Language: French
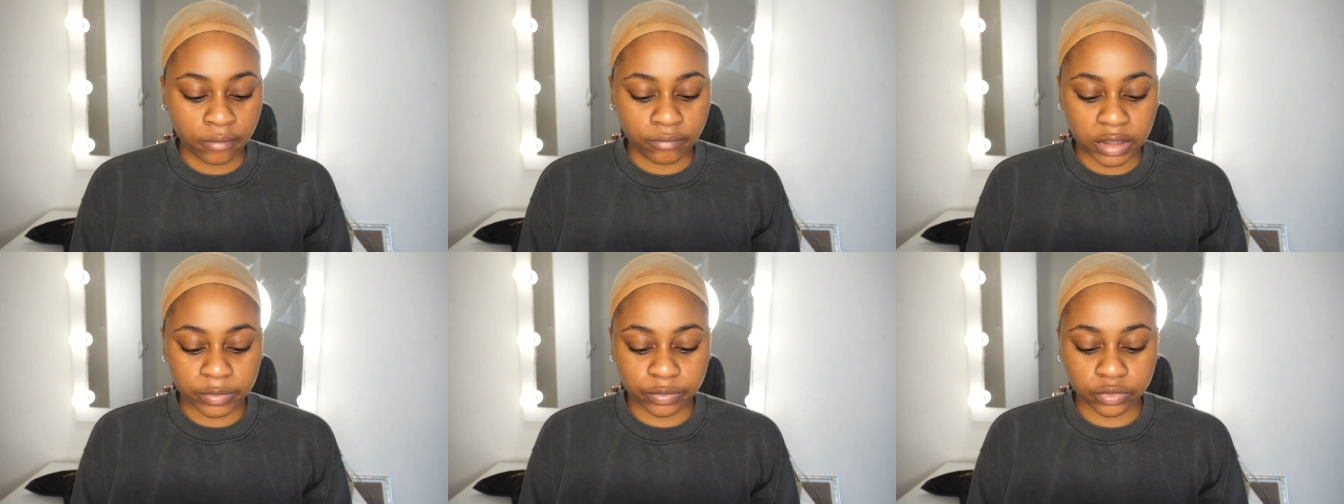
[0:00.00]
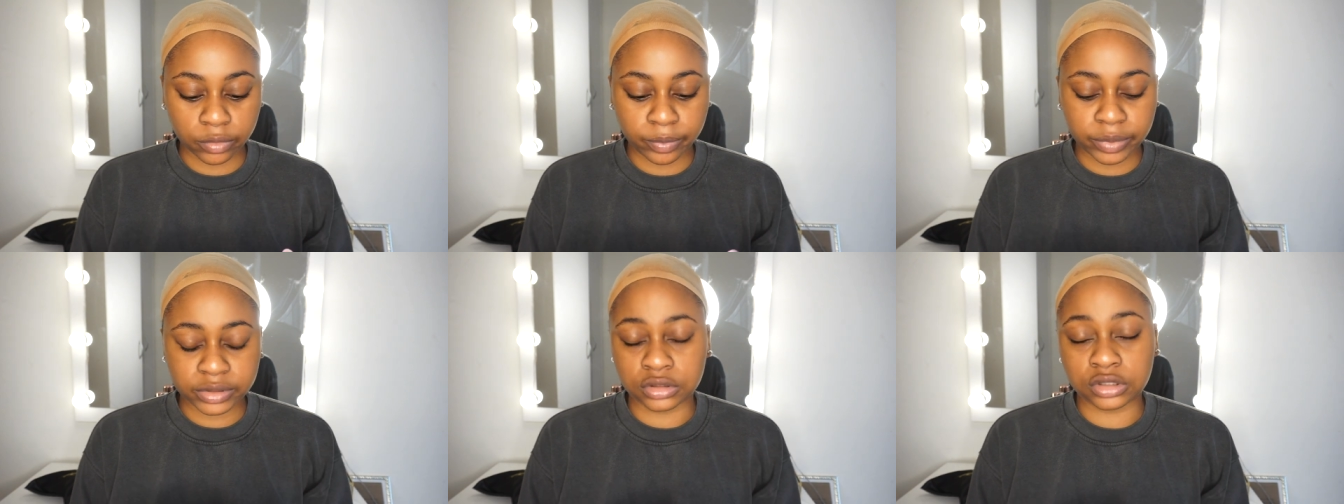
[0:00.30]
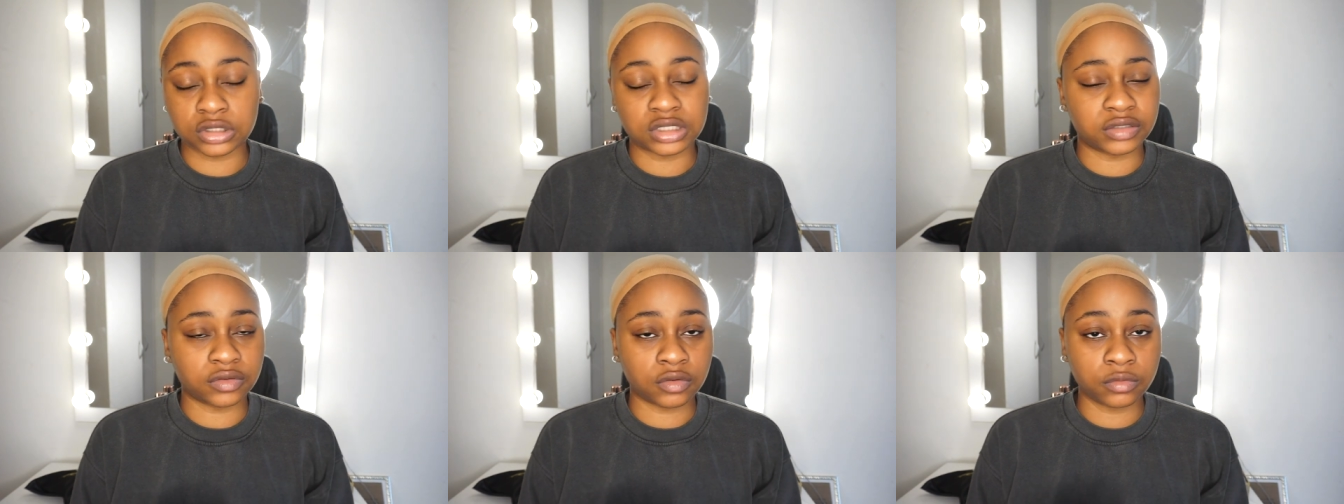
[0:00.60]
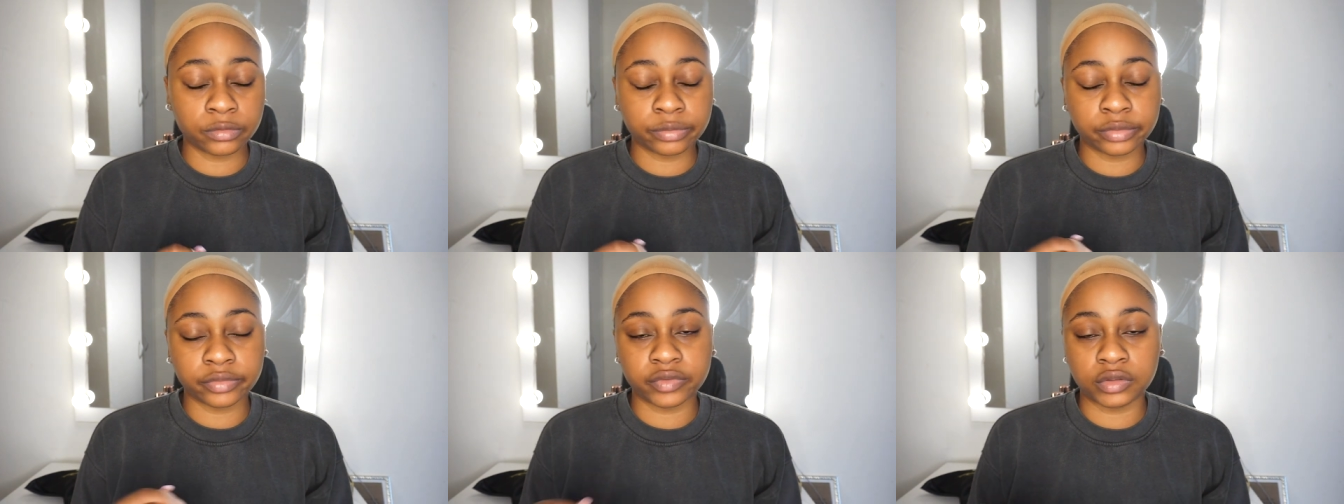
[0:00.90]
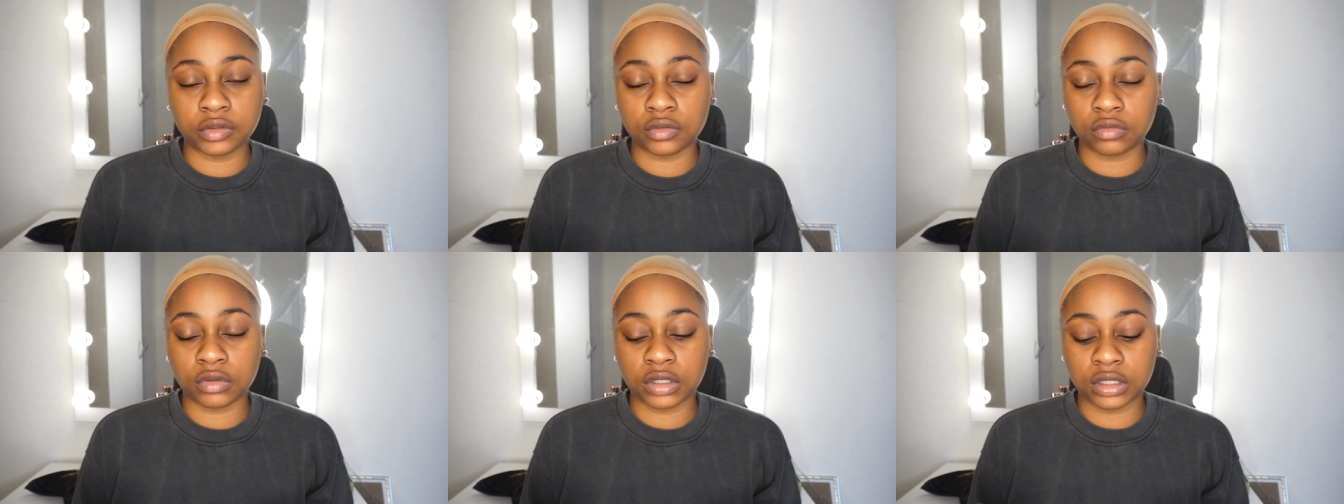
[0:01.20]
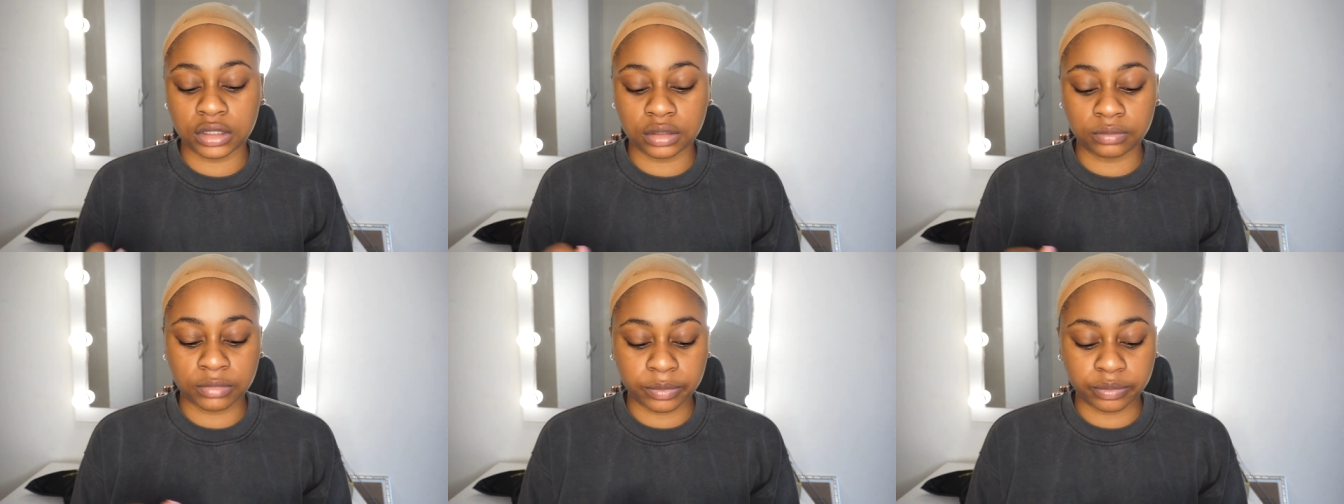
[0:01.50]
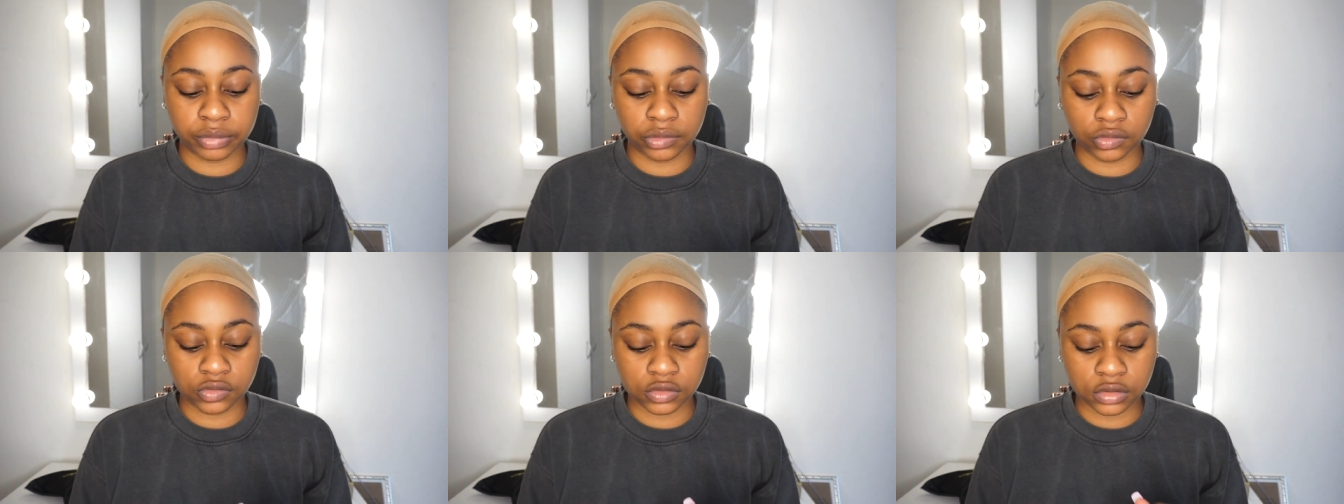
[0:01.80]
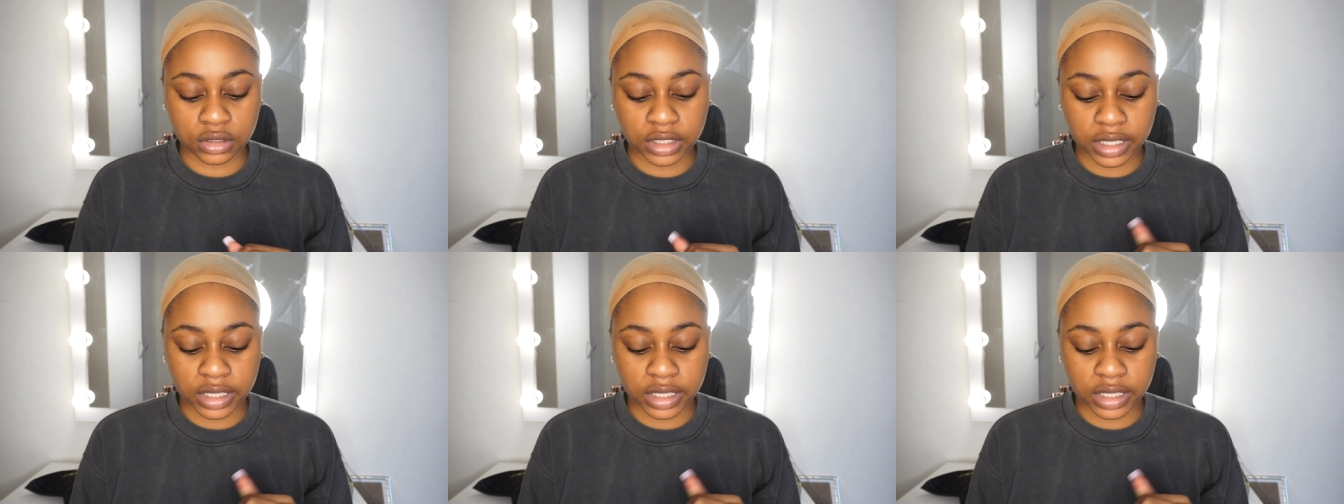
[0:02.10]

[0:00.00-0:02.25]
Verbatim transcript: Mais bon parce que j'ai vraiment pas envie de coller ma perruque sur